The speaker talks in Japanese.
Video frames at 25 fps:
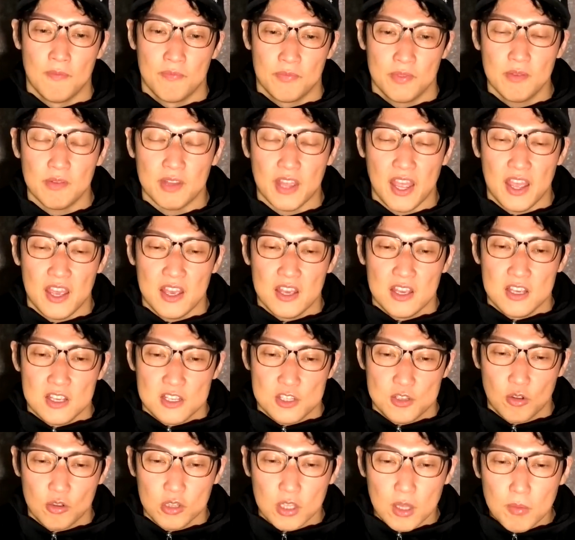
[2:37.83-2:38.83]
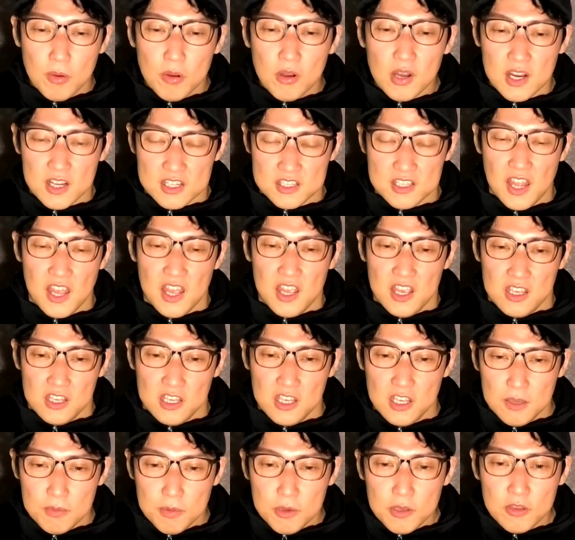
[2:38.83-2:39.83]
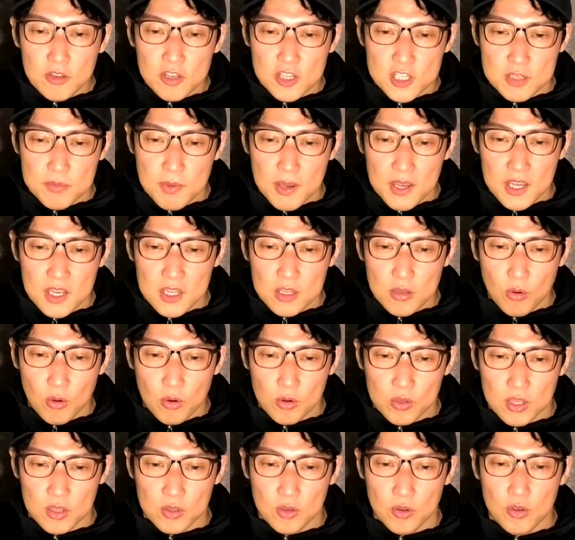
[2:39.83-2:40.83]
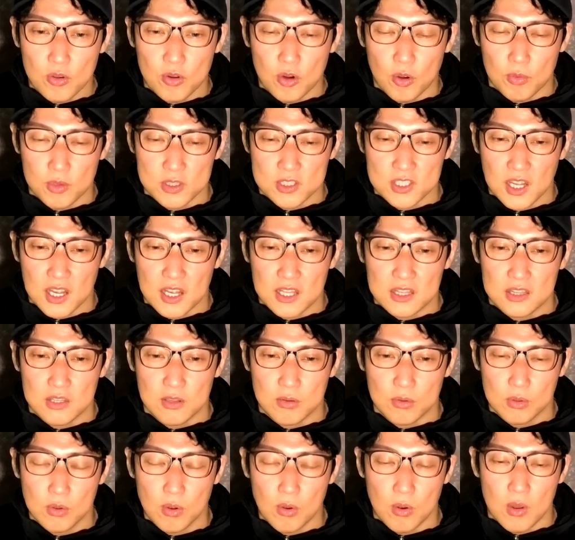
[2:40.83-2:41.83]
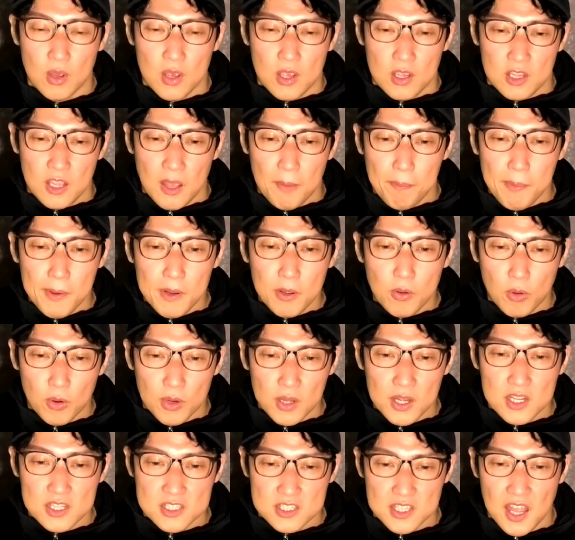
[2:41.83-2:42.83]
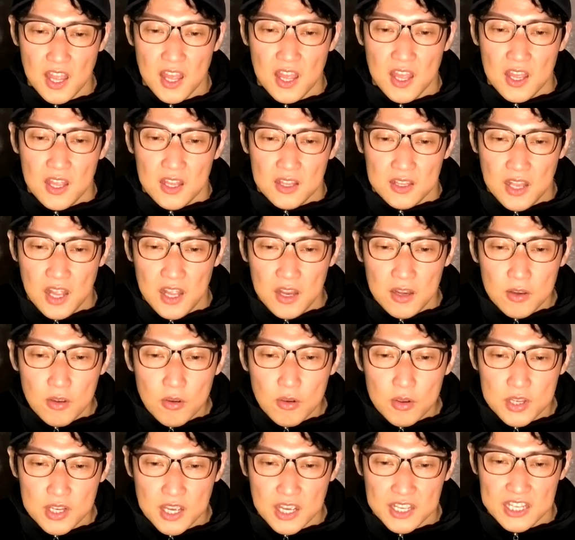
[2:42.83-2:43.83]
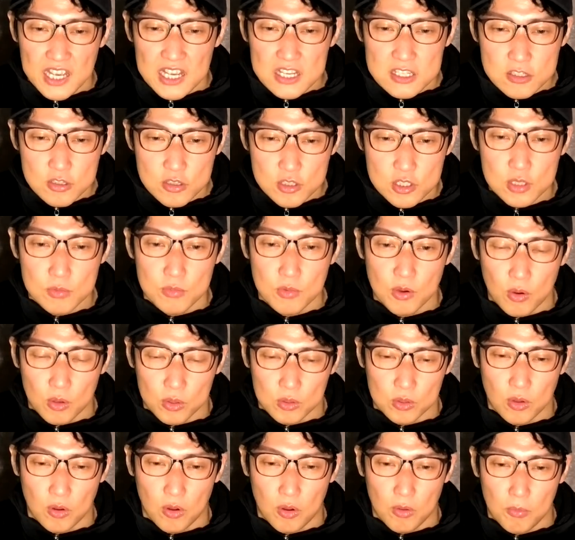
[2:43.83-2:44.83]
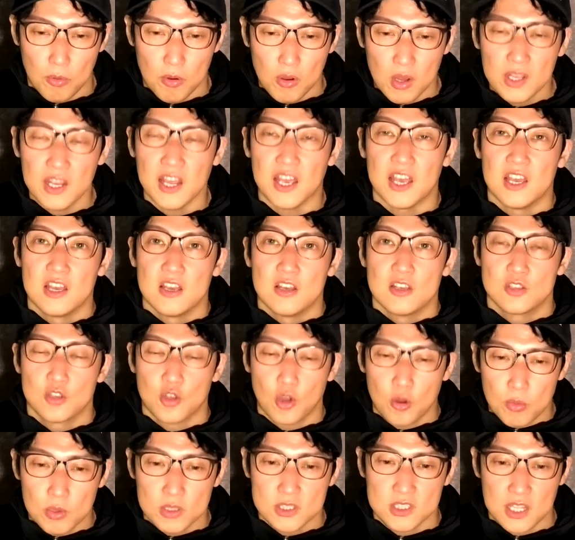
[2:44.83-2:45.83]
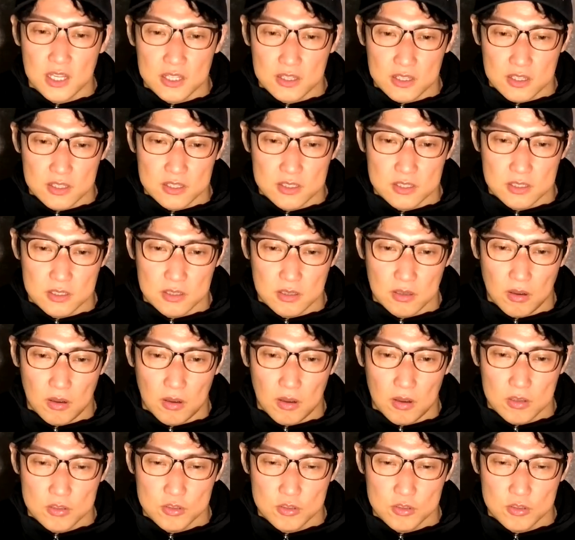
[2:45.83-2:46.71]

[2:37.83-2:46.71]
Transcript: でもね、そんな僕はですね、EV の一番いいところってどういうふうに思ってたかっていうと、やっぱりこれがですね、燃料費が安く済むこと、僕はね、そう思ってたんですよ。